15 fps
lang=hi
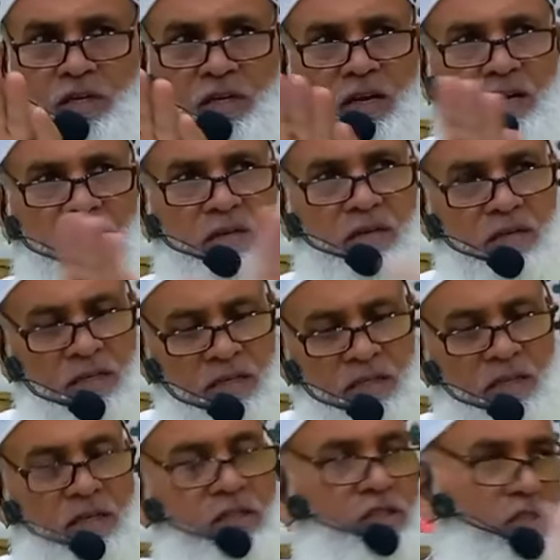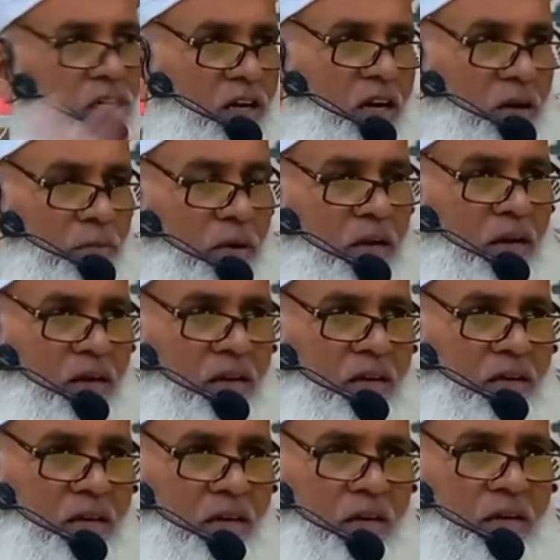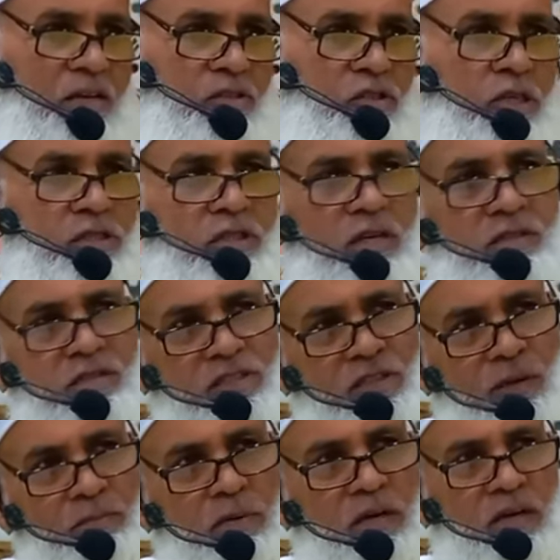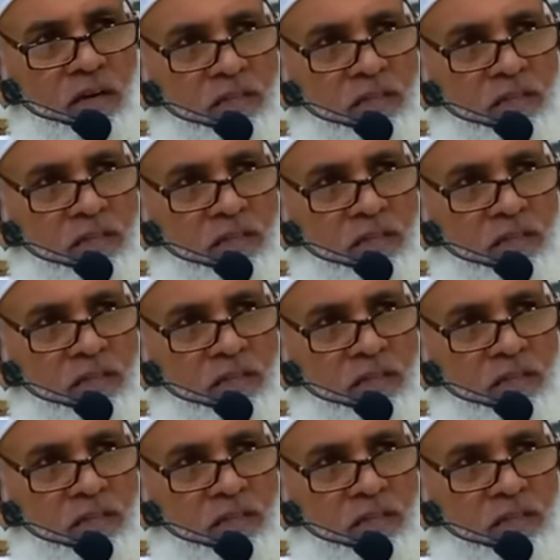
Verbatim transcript: गोई है इधर ये खबर है सत्रह दिसंबर